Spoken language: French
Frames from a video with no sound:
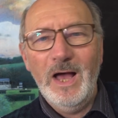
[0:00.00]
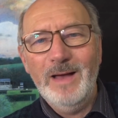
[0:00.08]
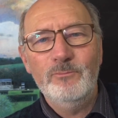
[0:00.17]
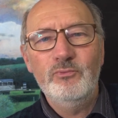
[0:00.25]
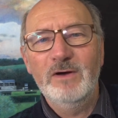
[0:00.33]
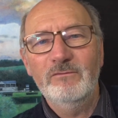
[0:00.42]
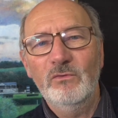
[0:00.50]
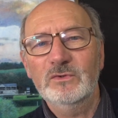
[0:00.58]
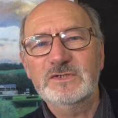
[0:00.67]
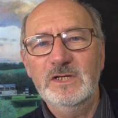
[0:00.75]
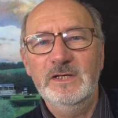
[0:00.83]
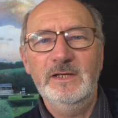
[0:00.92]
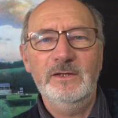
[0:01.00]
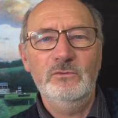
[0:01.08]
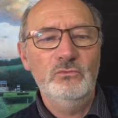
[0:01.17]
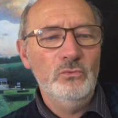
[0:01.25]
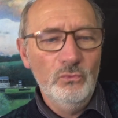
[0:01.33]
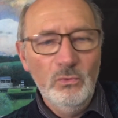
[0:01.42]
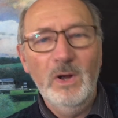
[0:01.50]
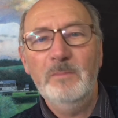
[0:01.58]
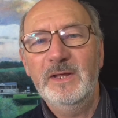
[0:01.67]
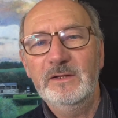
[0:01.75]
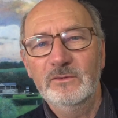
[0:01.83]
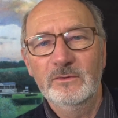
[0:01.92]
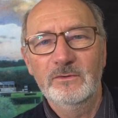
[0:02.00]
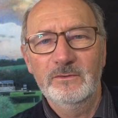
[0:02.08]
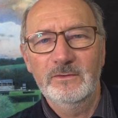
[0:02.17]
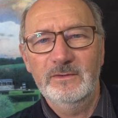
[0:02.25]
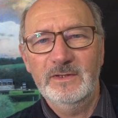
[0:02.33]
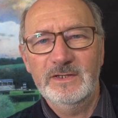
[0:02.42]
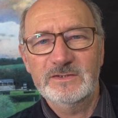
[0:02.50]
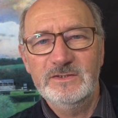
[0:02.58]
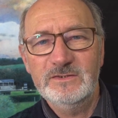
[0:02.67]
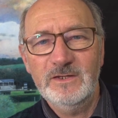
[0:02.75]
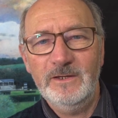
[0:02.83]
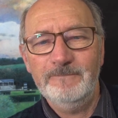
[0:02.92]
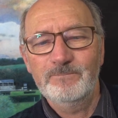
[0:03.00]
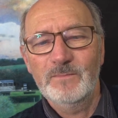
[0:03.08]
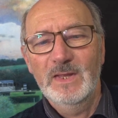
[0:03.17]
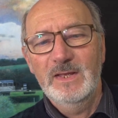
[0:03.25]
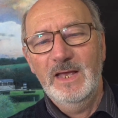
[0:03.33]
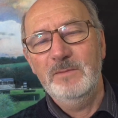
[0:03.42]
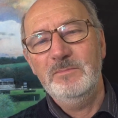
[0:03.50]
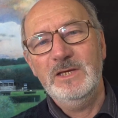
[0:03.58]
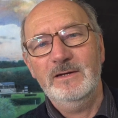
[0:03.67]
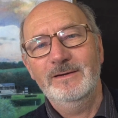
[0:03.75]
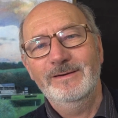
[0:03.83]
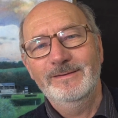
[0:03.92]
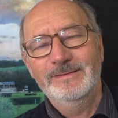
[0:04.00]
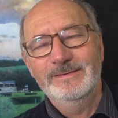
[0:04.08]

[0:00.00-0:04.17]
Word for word: un peu avancé ou, ou à peine esquissé, eh bien,